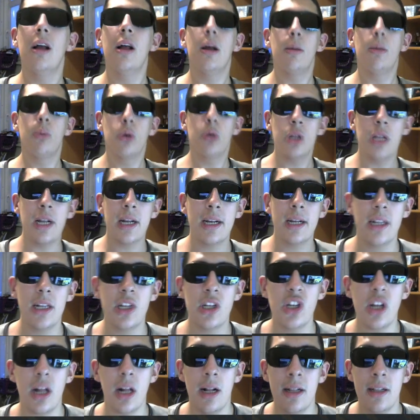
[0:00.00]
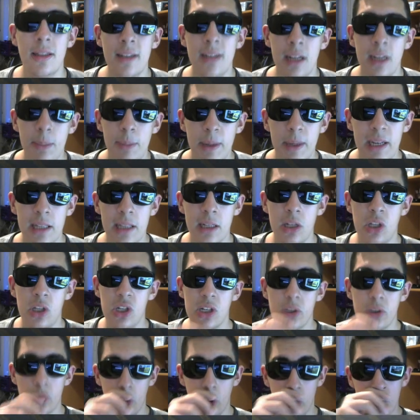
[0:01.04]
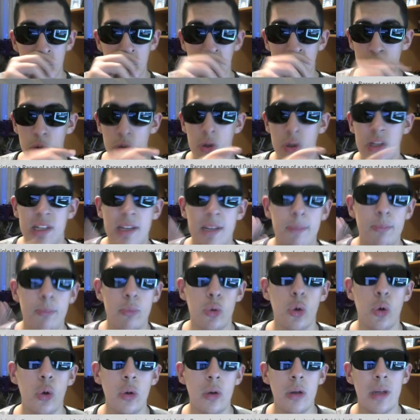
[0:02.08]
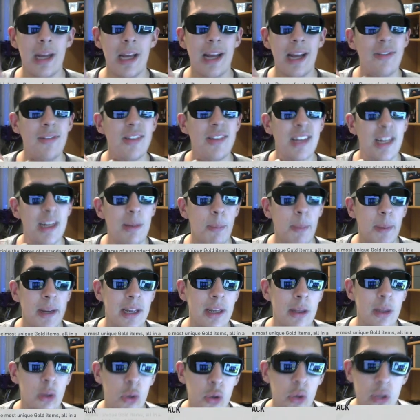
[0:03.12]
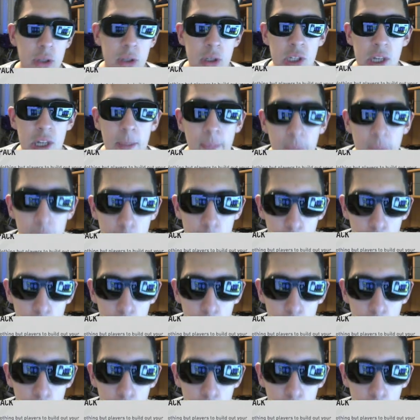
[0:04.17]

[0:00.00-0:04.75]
Bugün arkadaşlar 6 tane paket açacağız. Ondan sonrası hep çok efsane bir paket göstereceğim.